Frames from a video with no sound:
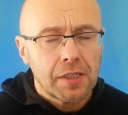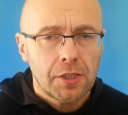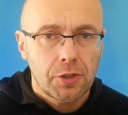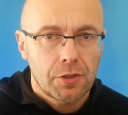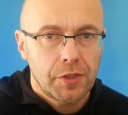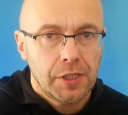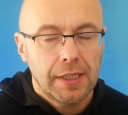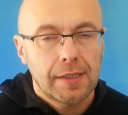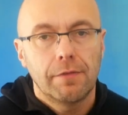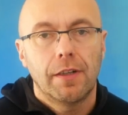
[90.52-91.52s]
Też oczywiście
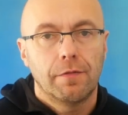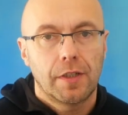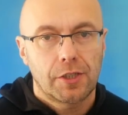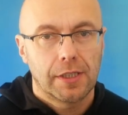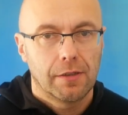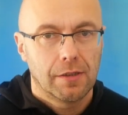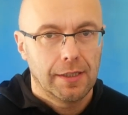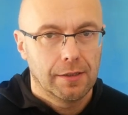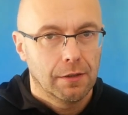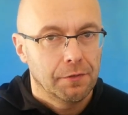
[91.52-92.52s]
nagrywam warsztaty
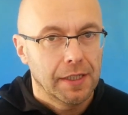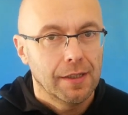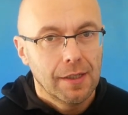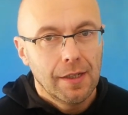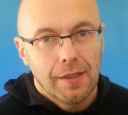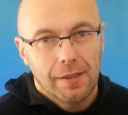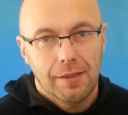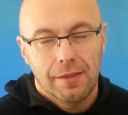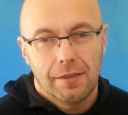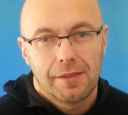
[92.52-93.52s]
online'owe
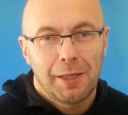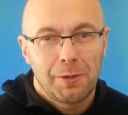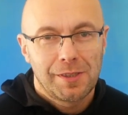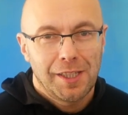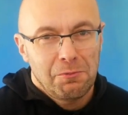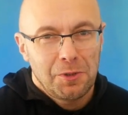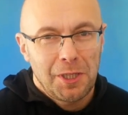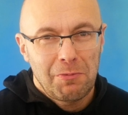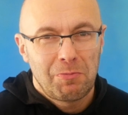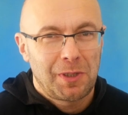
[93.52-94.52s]
i całość
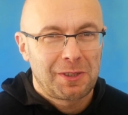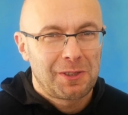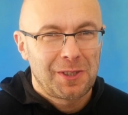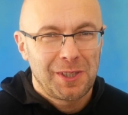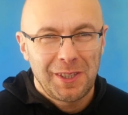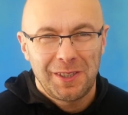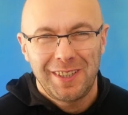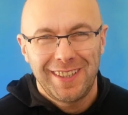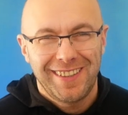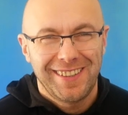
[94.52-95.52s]
zajmuje mi praktycznie e,
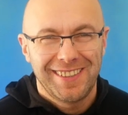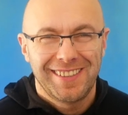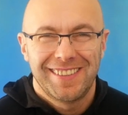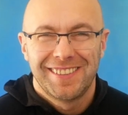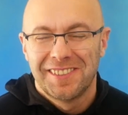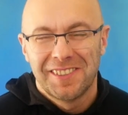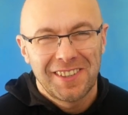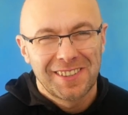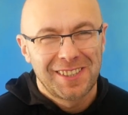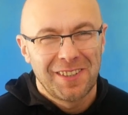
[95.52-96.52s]
e,
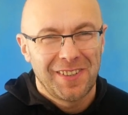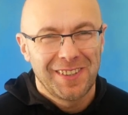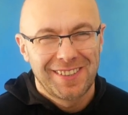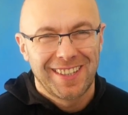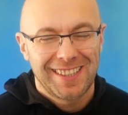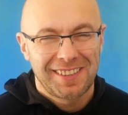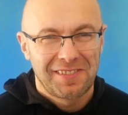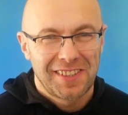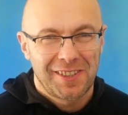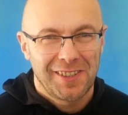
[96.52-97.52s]
non-stop od rana do
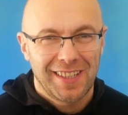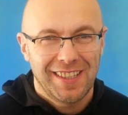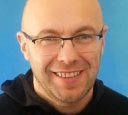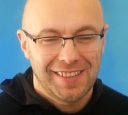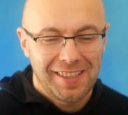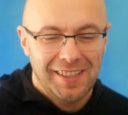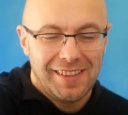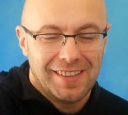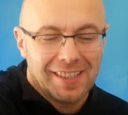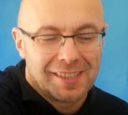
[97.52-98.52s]
wieczora
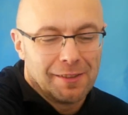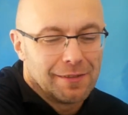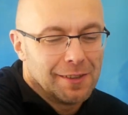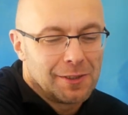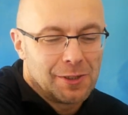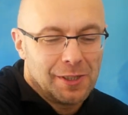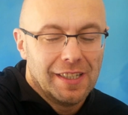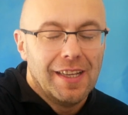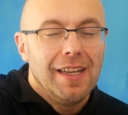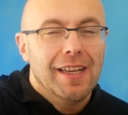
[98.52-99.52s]
te aktywności.
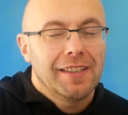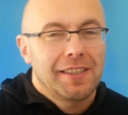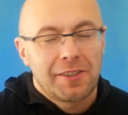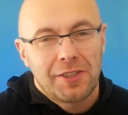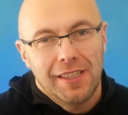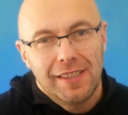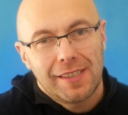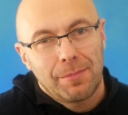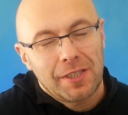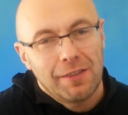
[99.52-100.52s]
Także
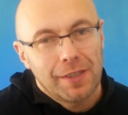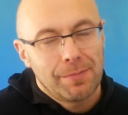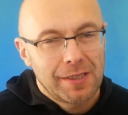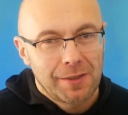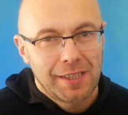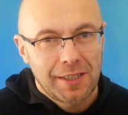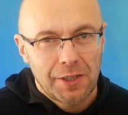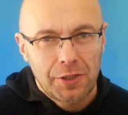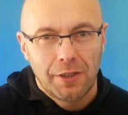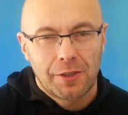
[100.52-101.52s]
zapraszam Was bardzo
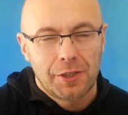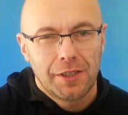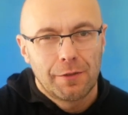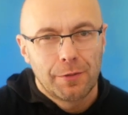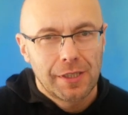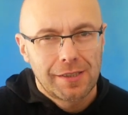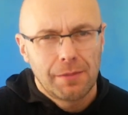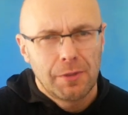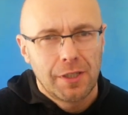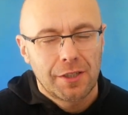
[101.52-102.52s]
serdecznie o godzinie
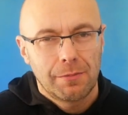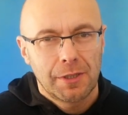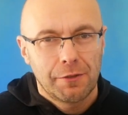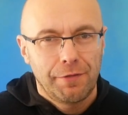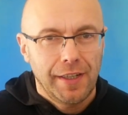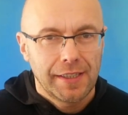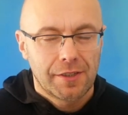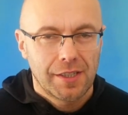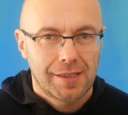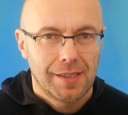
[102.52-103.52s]
20. Myślę, że to będzie
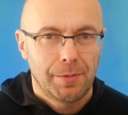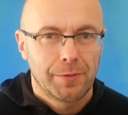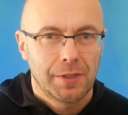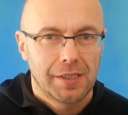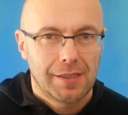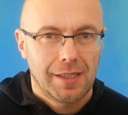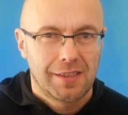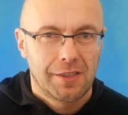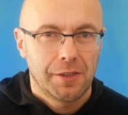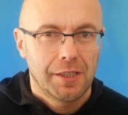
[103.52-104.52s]
fajny czas, na pewno nie
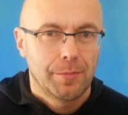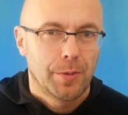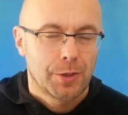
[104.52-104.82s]
stracony i